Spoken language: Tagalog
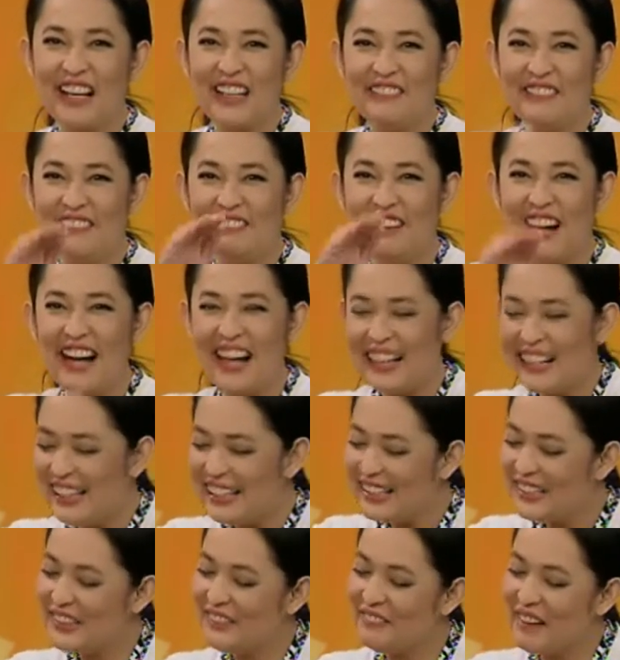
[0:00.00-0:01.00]
pakibaba,
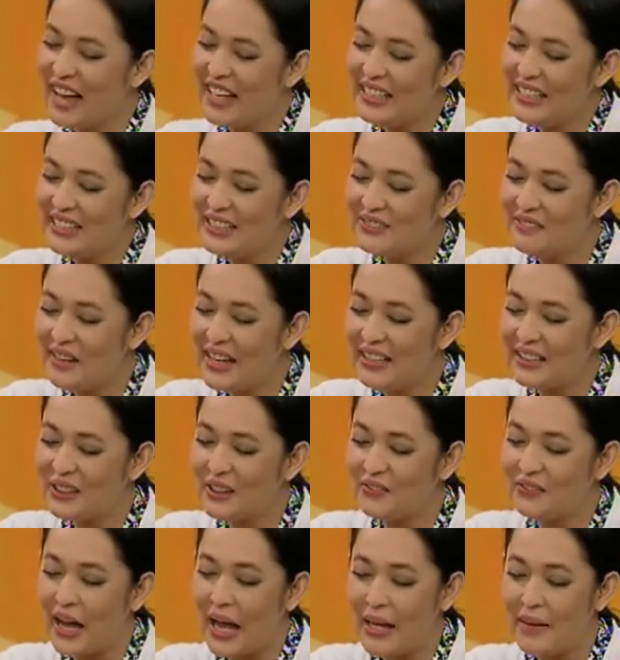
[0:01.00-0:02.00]
yung management
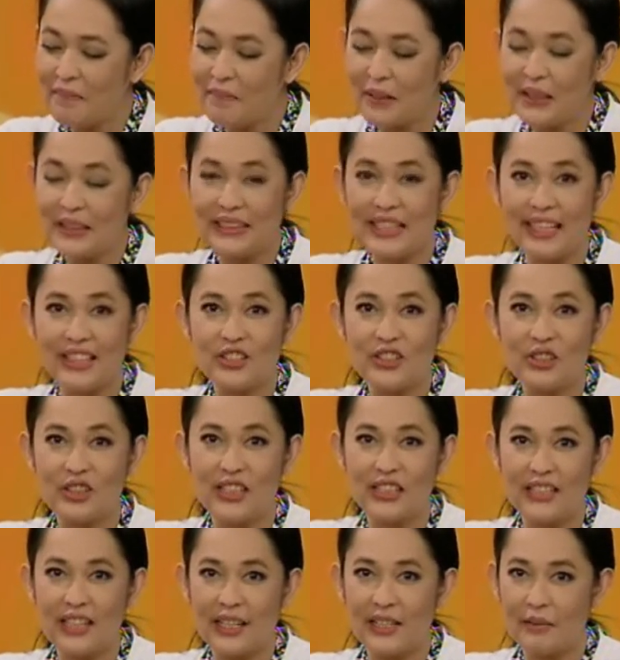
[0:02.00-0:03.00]
of hypertension
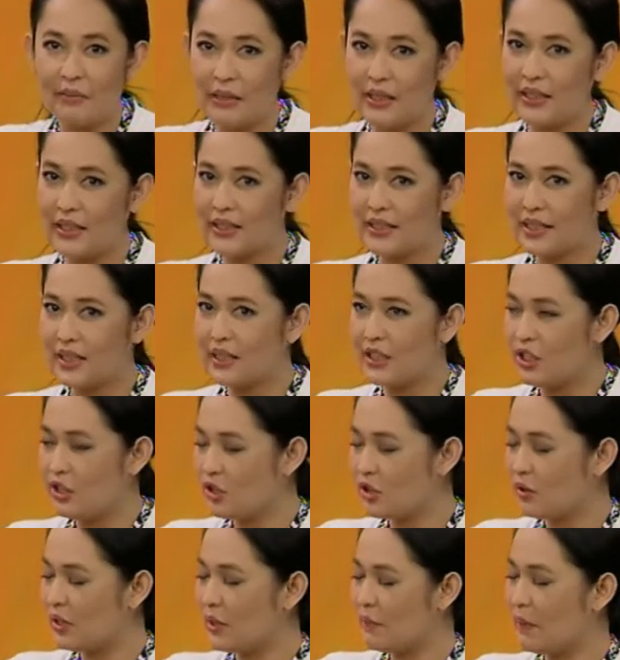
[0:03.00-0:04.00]
and diabetes. Kasi
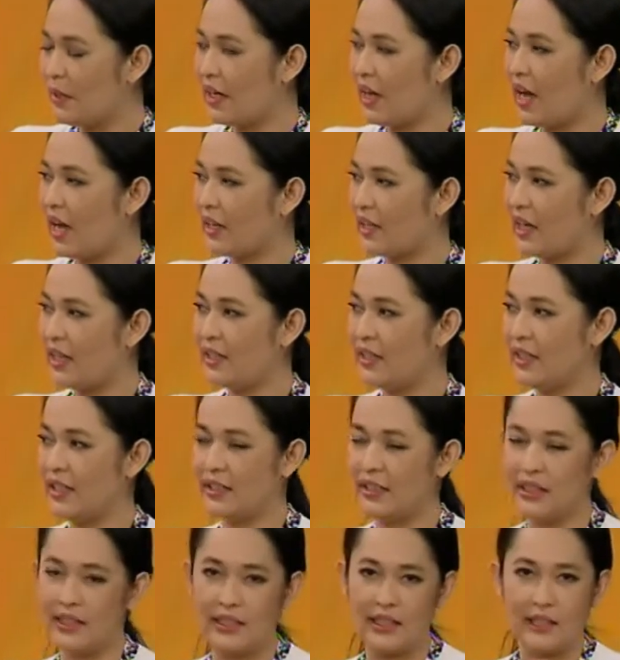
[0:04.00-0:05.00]
usually pinag-aaralan
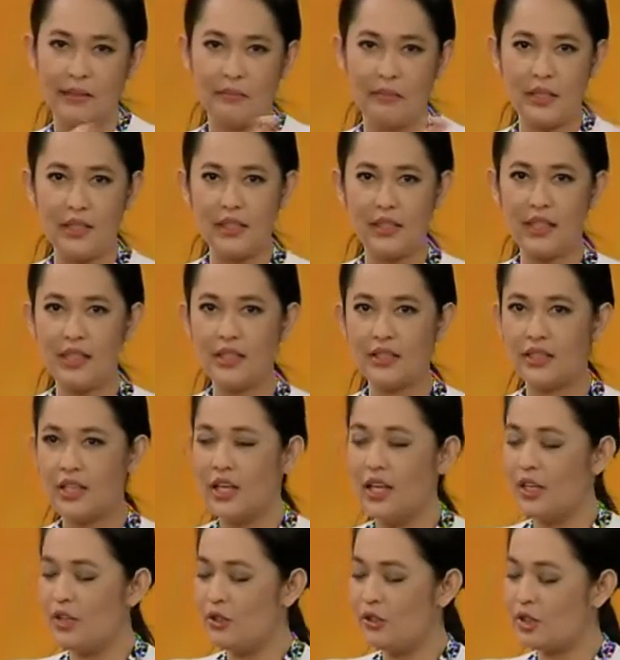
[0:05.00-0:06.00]
natin ang diabetes,
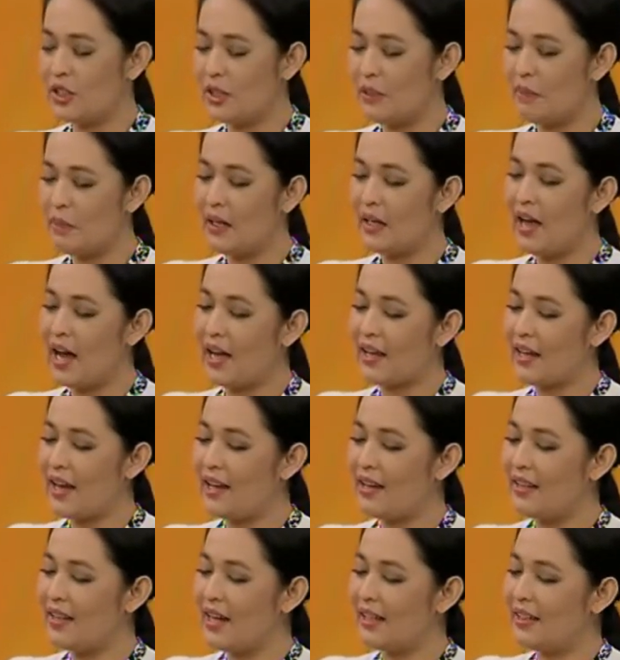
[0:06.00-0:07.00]
usually
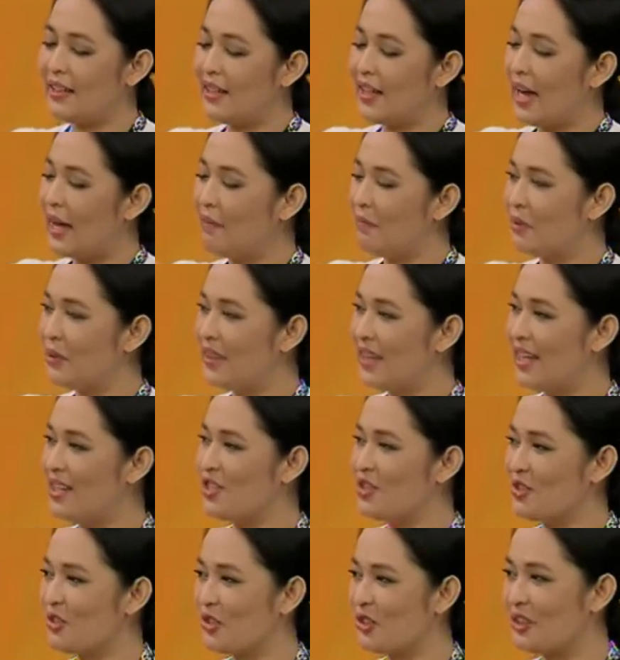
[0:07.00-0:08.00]
pinag-aaralan natin ang
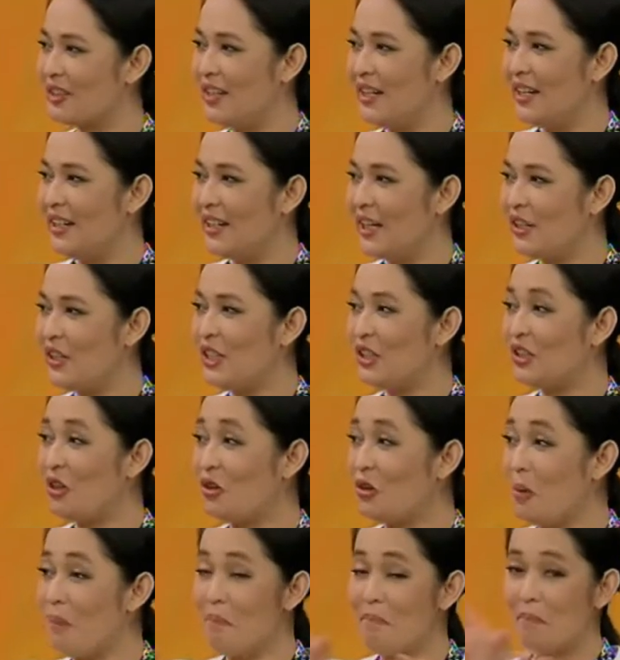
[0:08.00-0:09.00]
hypertension. Ngayon ito
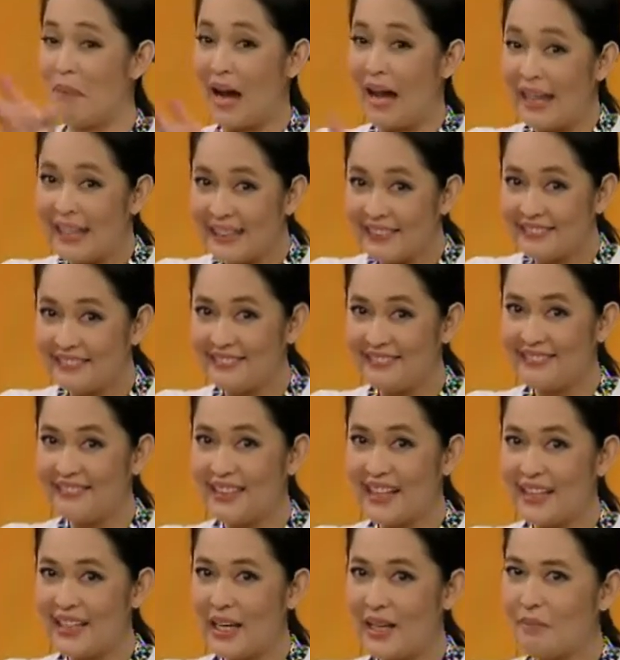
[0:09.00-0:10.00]
combined.
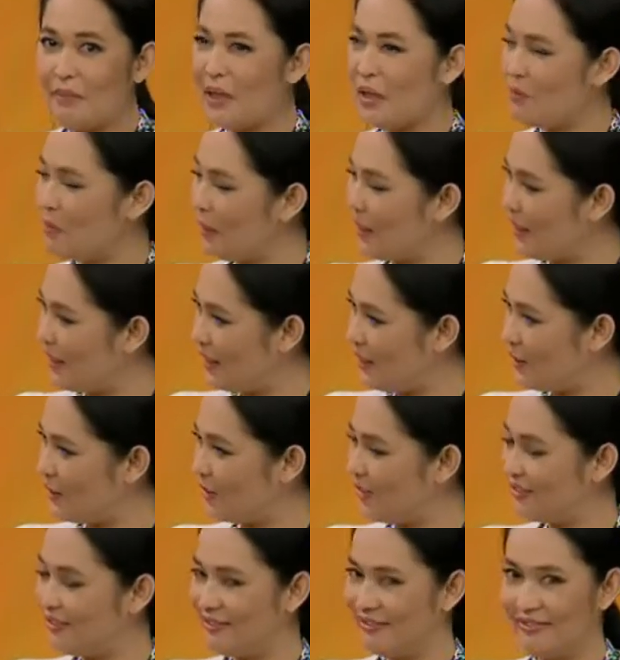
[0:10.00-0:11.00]
Ayan, meron palang
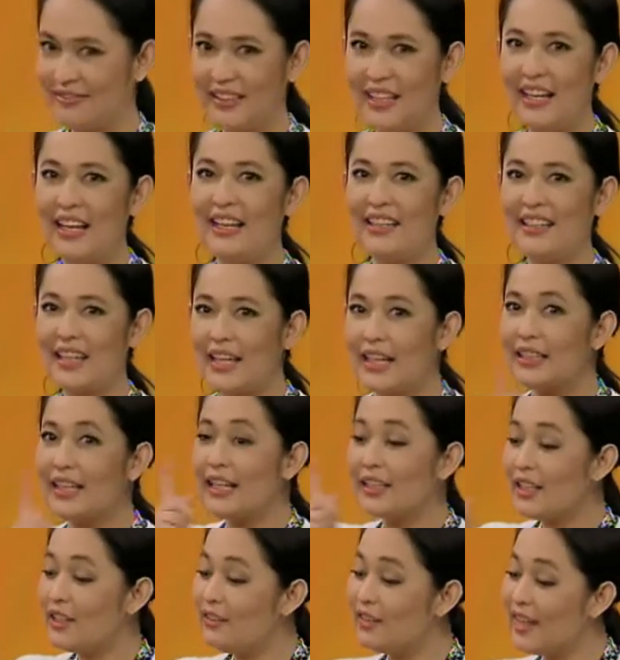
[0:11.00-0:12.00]
ganun. Yan ang
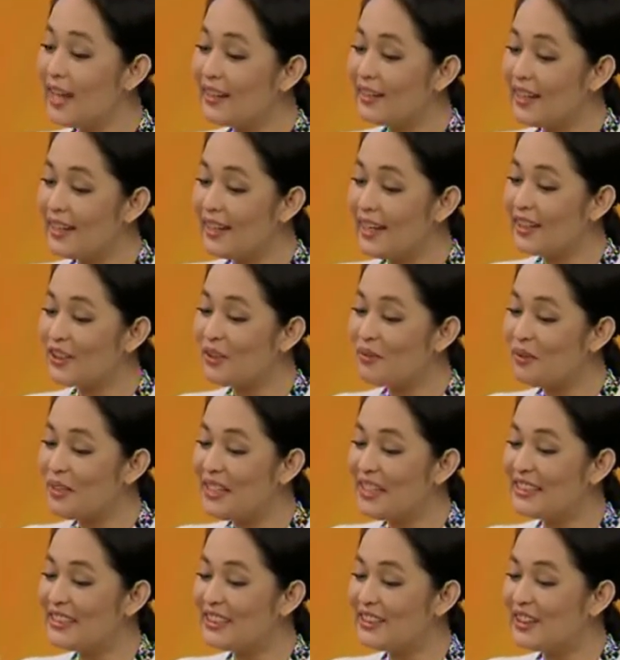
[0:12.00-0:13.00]
tatanong natin. Ito
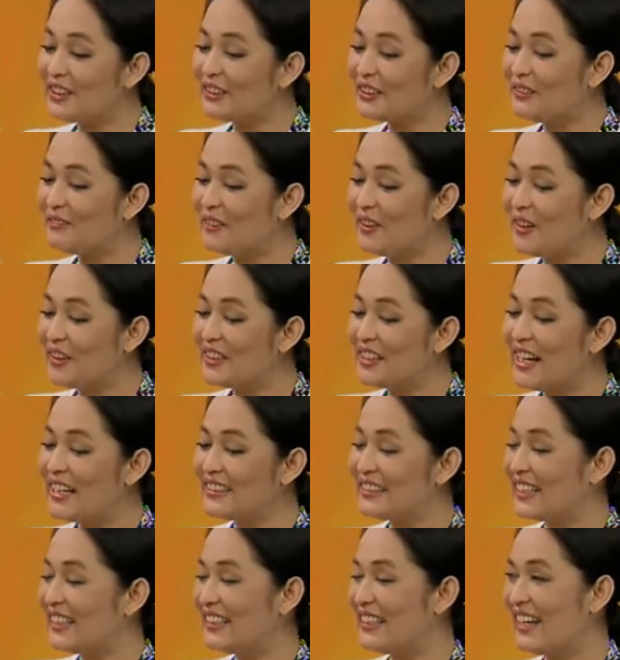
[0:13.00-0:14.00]
muli si Dr.
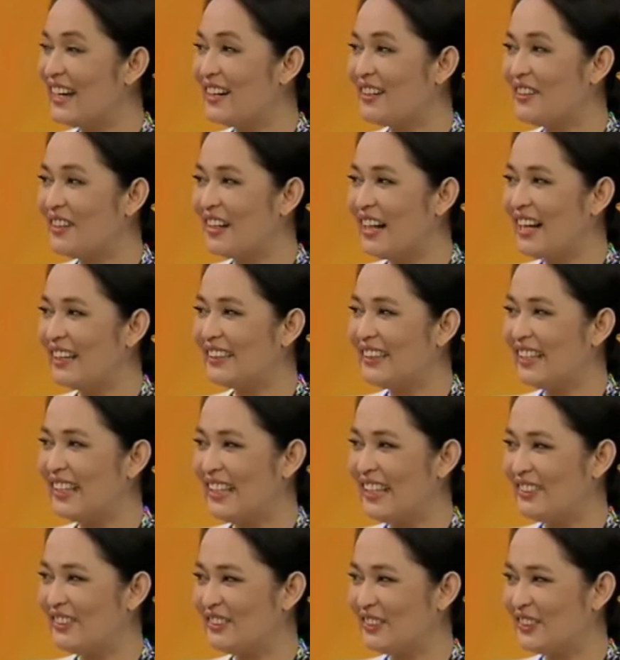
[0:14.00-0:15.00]
Bong Santiago, ang
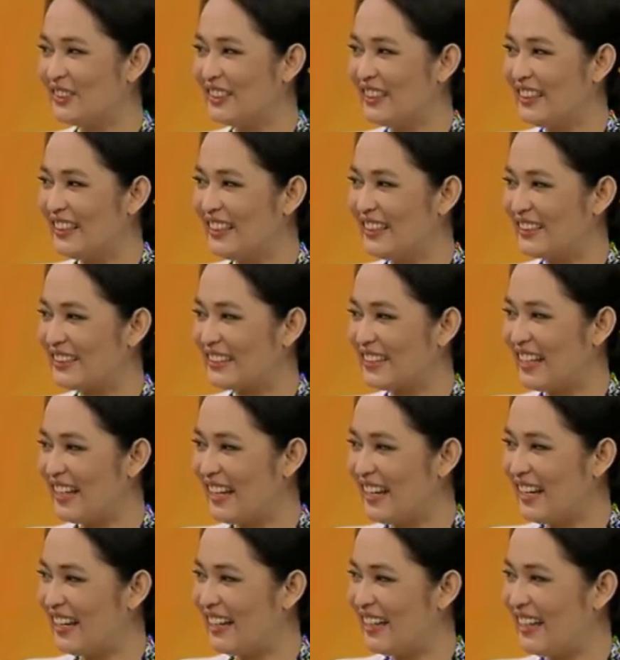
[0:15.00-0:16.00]
ating internist.
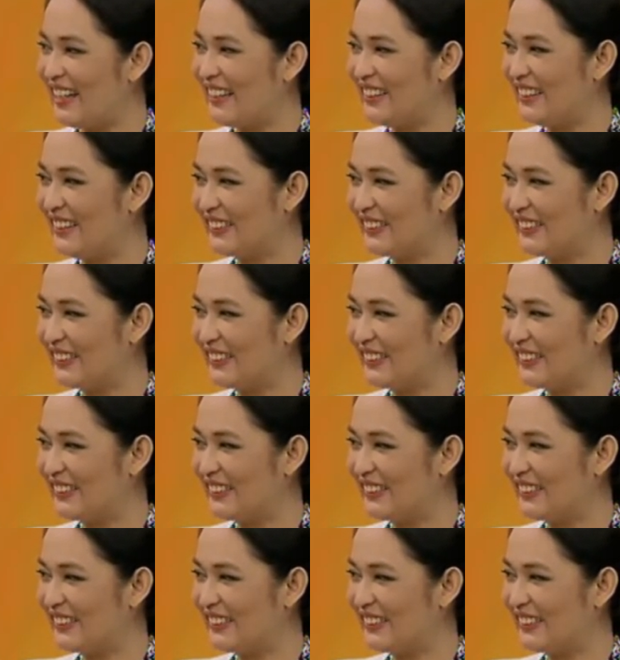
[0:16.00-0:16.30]
Hi,